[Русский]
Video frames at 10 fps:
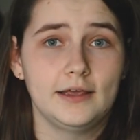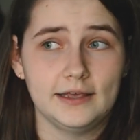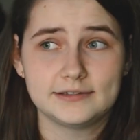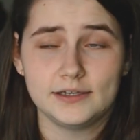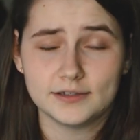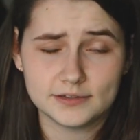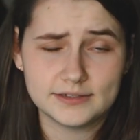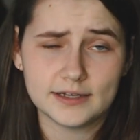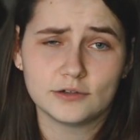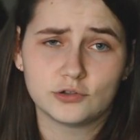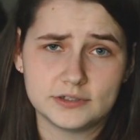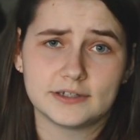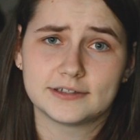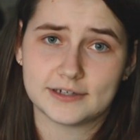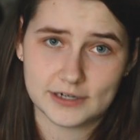Если делать, то
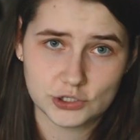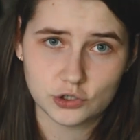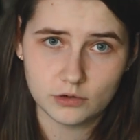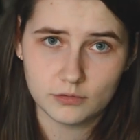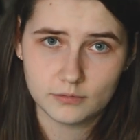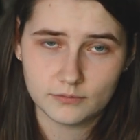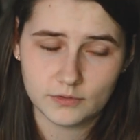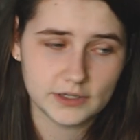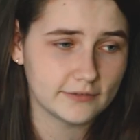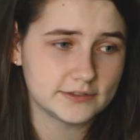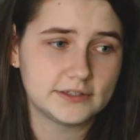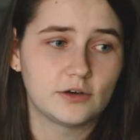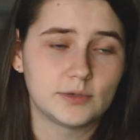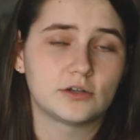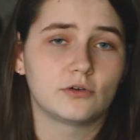делать хорошо, я
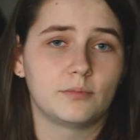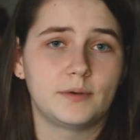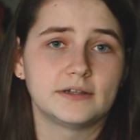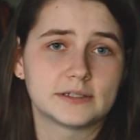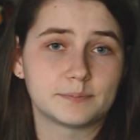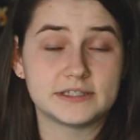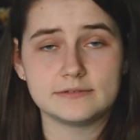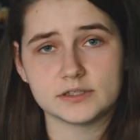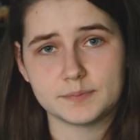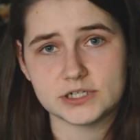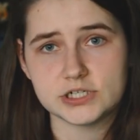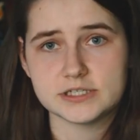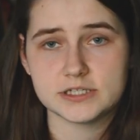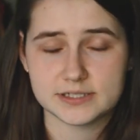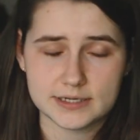всегда, у меня такой принцип и девиз по
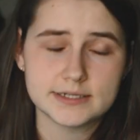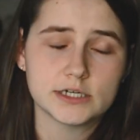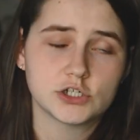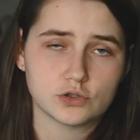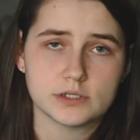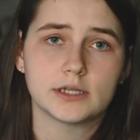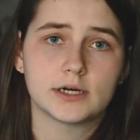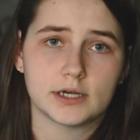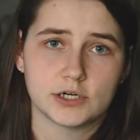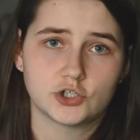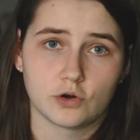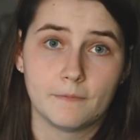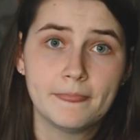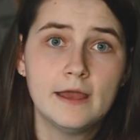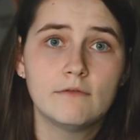жизни. Если делаешь, то дело
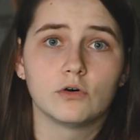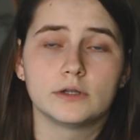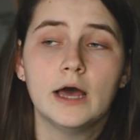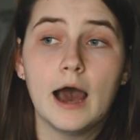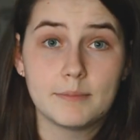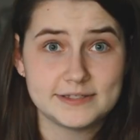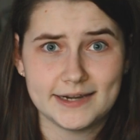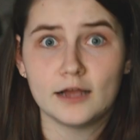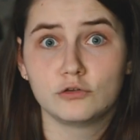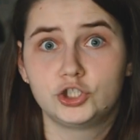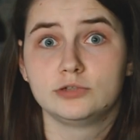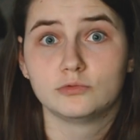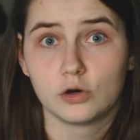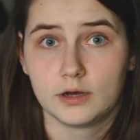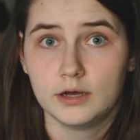хорошо. Вот. А материала очень
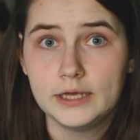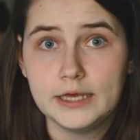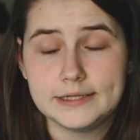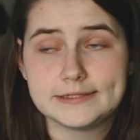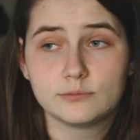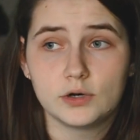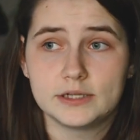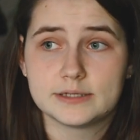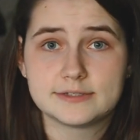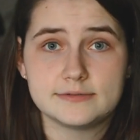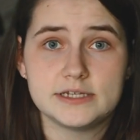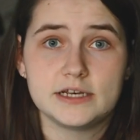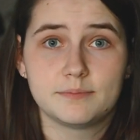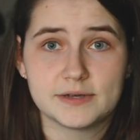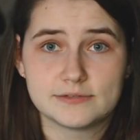много. И тем более там
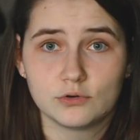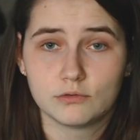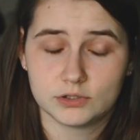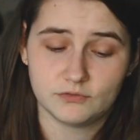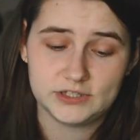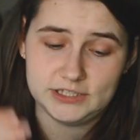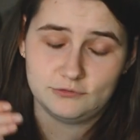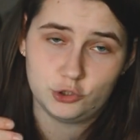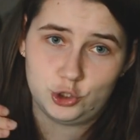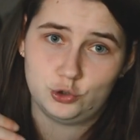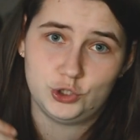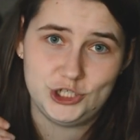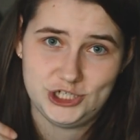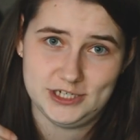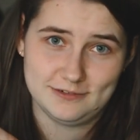сведение по звуку, вот, вот этой вот
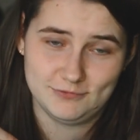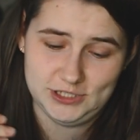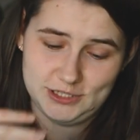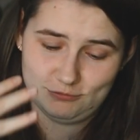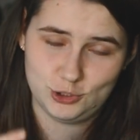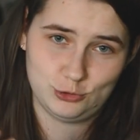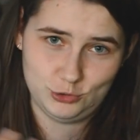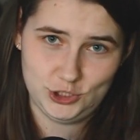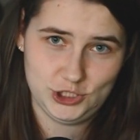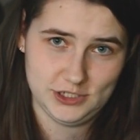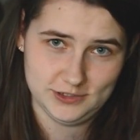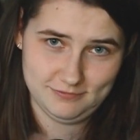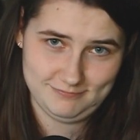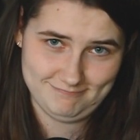штучечки. Вот этой вот штучечки.